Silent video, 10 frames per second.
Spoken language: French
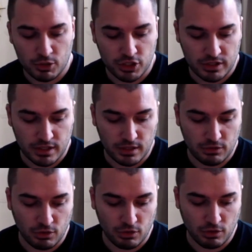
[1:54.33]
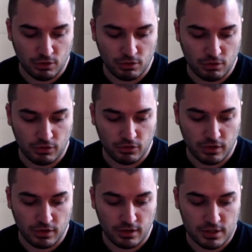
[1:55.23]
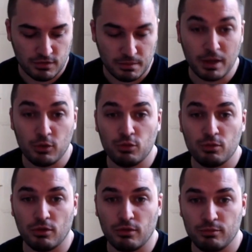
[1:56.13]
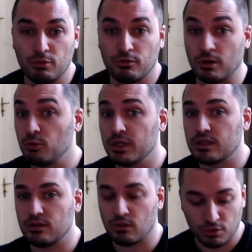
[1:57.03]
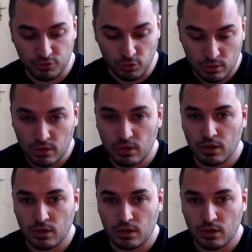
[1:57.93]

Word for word: Moi, j'étais dans un, j'ai fait BAU, euh, enfin public, dans le 9-2.